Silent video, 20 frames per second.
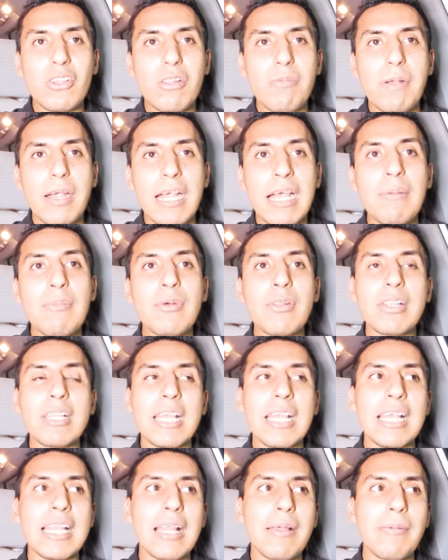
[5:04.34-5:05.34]
nos bajamos
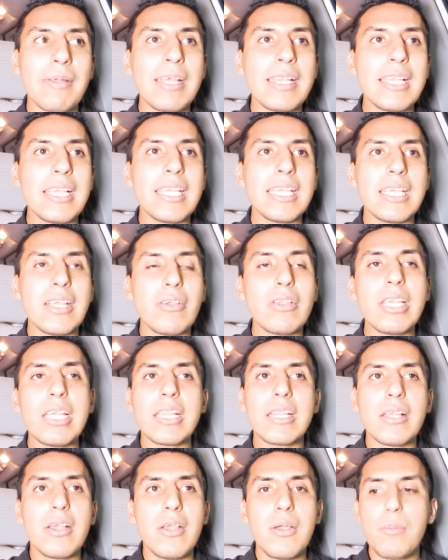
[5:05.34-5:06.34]
de la ven, le dije, oye,
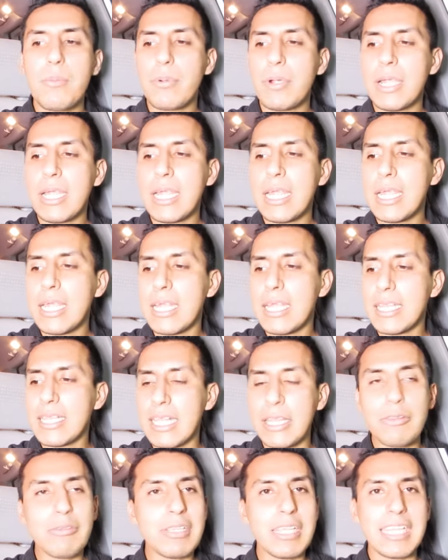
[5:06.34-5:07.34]
pues
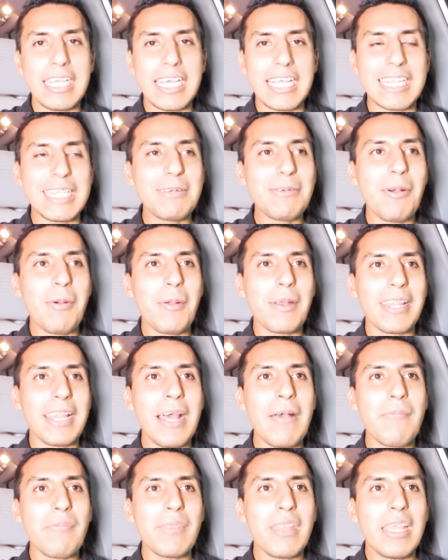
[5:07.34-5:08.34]
ando de negativo,
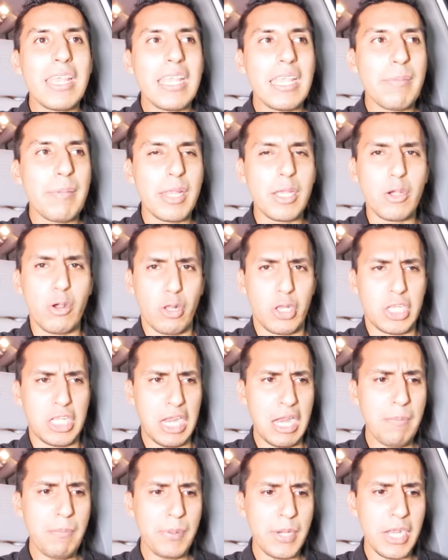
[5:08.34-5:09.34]
¿verdad? Y me dijo,
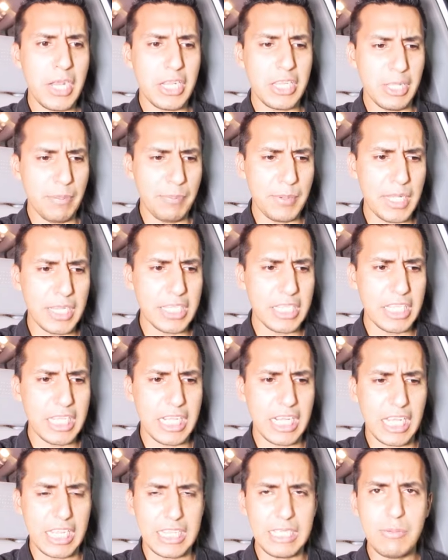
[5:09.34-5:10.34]
siempre, siempre andas de
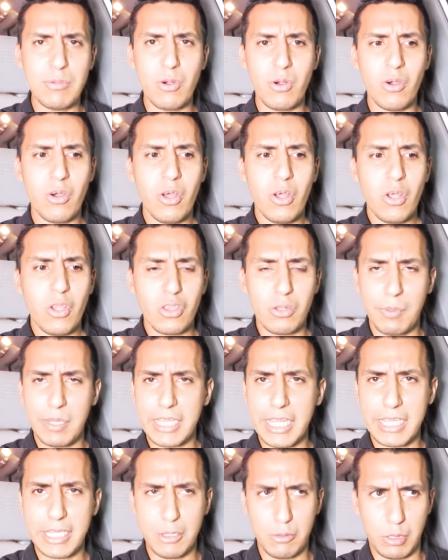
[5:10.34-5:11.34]
negativo, nomás
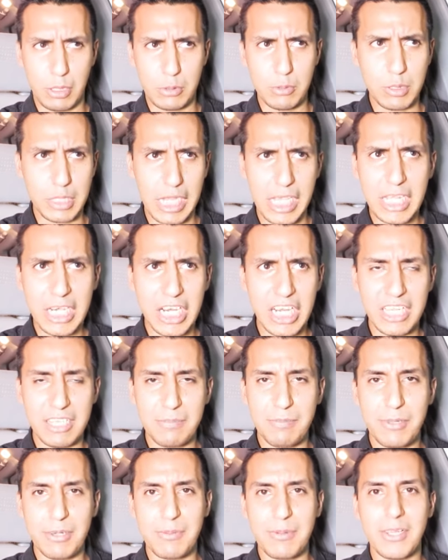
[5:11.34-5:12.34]
haces lo que tú
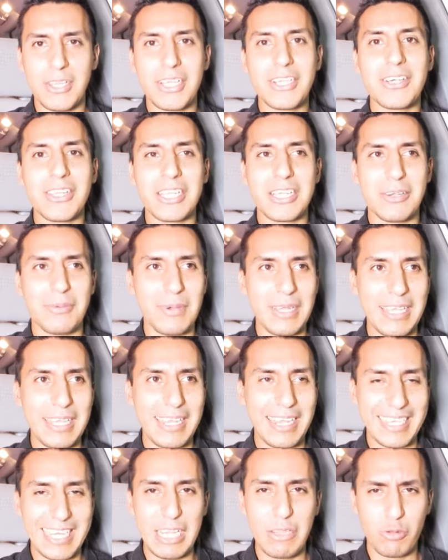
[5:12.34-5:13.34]
quieres. Pero me lo dijo así como
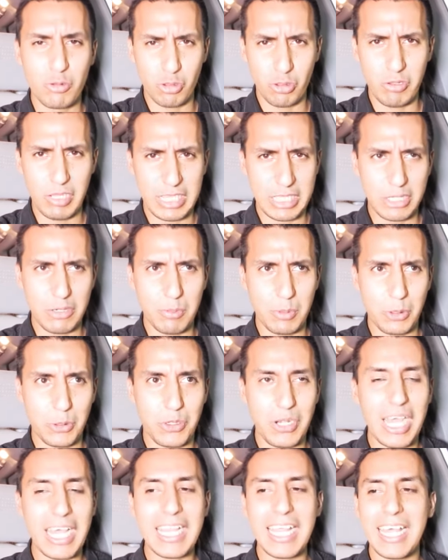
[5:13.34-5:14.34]
de, ya en un tono así como
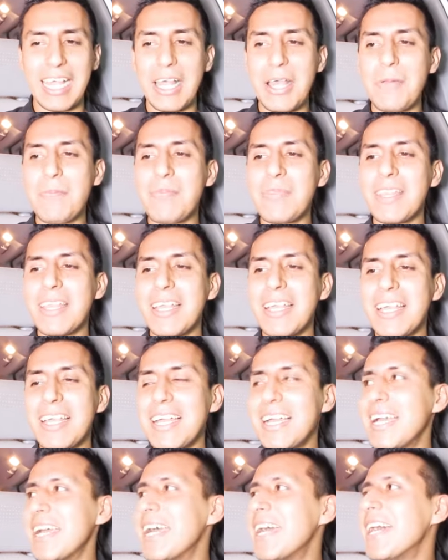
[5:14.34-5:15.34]
enojada, ¿ah? Pero
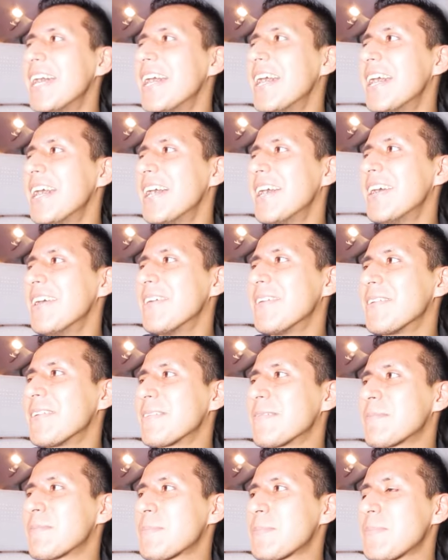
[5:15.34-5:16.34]
cinco minutos después le dije que
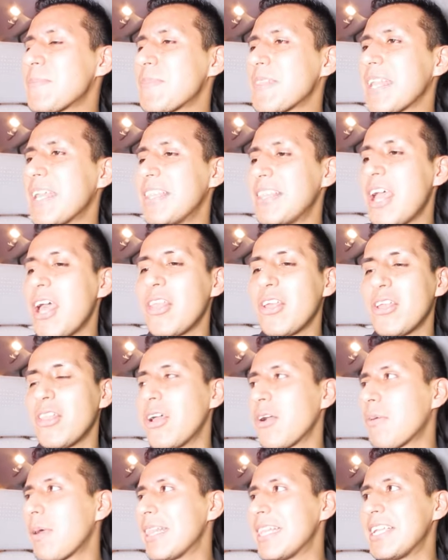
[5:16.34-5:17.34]
estaba jugando. No, no,
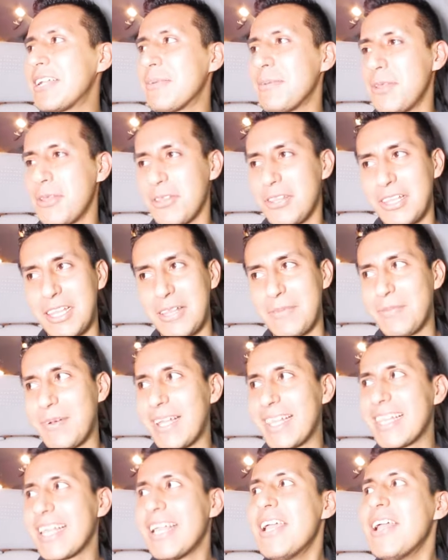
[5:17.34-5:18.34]
no, ¿cuál cinco minutos
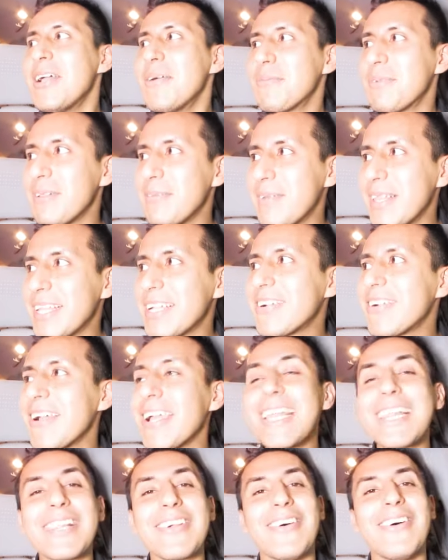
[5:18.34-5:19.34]
después? Pues me dijo
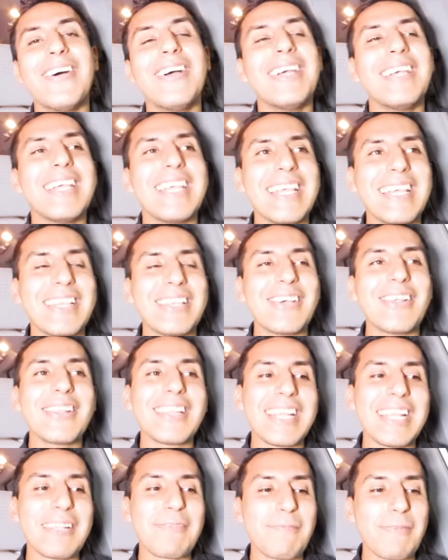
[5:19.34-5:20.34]
eso.
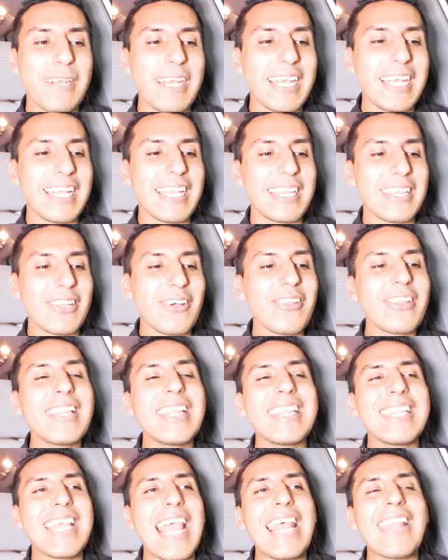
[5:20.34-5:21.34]
Entonces, pues no,
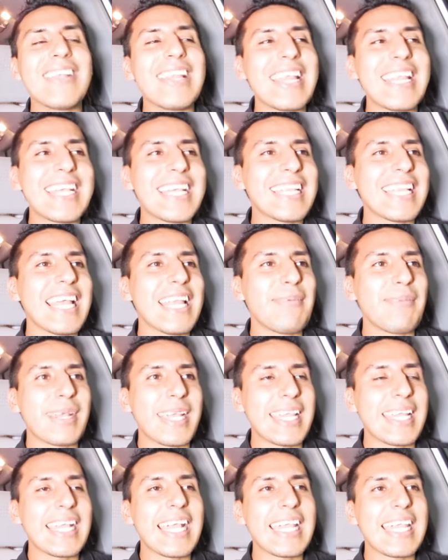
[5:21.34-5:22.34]
ya no le dije nada, me
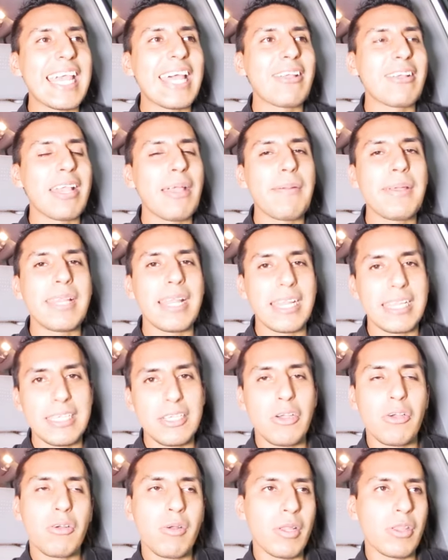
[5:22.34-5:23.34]
quedé callado, ya ven, así
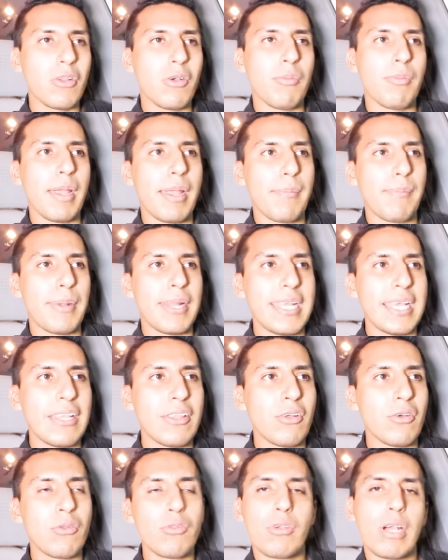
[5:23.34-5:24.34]
yo cuando me pelean
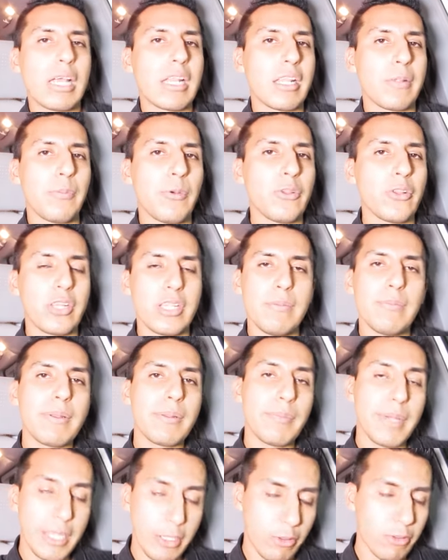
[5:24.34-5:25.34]
no, nunca respondo, siempre
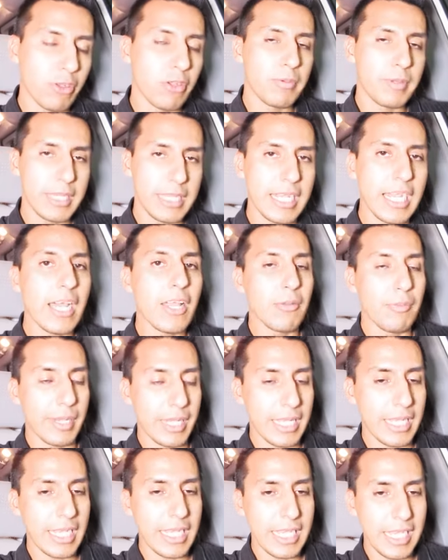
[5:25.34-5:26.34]
me dejo, soy bien dejado, me
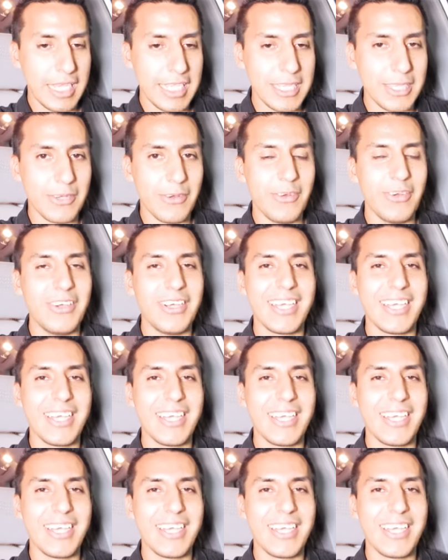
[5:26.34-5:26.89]
quedé calladito.